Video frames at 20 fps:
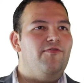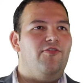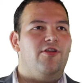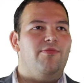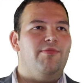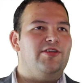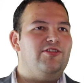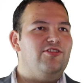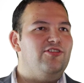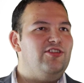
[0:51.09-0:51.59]

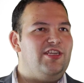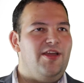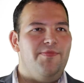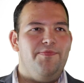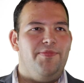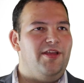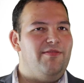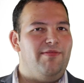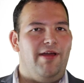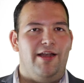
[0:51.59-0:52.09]
información
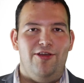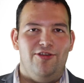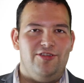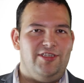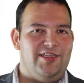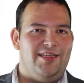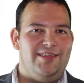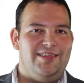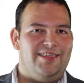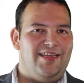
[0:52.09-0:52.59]
siempre es
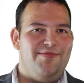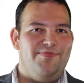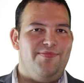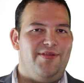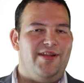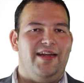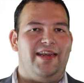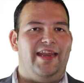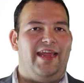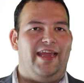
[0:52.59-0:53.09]
valiosa,
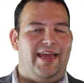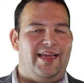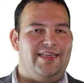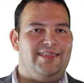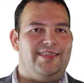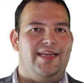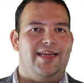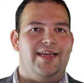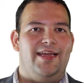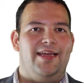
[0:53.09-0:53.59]
siempre
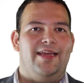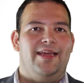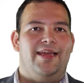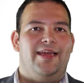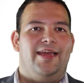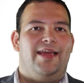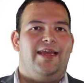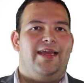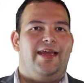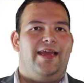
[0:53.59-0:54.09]
enriquece.
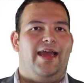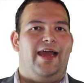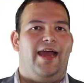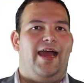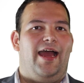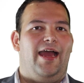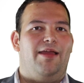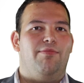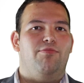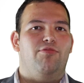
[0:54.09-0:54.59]

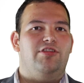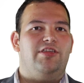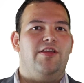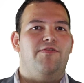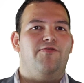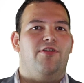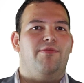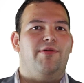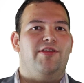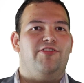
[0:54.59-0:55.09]
Eh, hay mucha
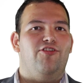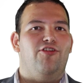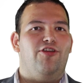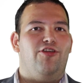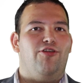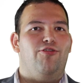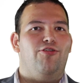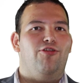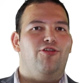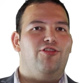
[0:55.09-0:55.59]
información
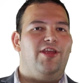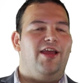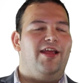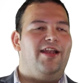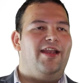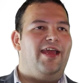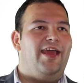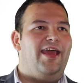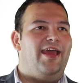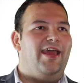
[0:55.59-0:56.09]
que uno
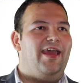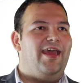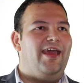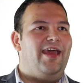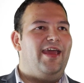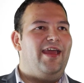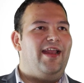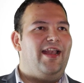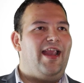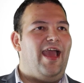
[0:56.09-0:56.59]

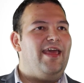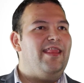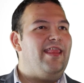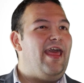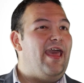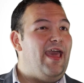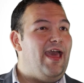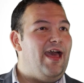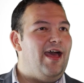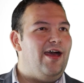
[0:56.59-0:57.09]
tiene la
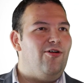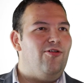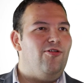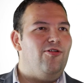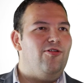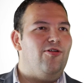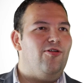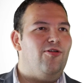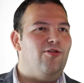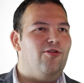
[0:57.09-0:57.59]
idea
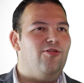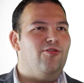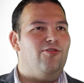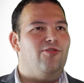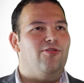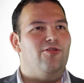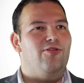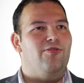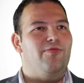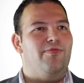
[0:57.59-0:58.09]
o,
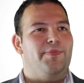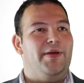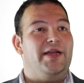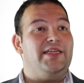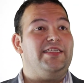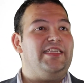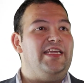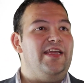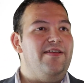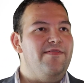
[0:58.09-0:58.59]

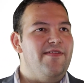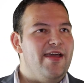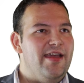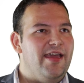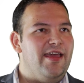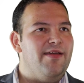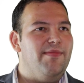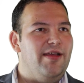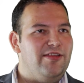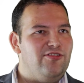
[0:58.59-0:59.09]

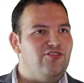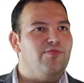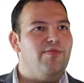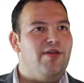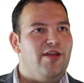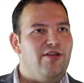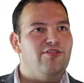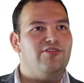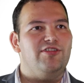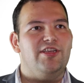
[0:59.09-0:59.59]
percibe que más o
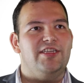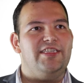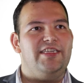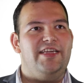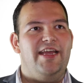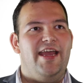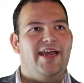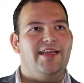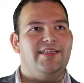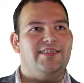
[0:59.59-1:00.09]
menos
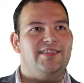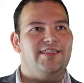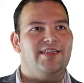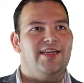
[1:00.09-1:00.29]
así es.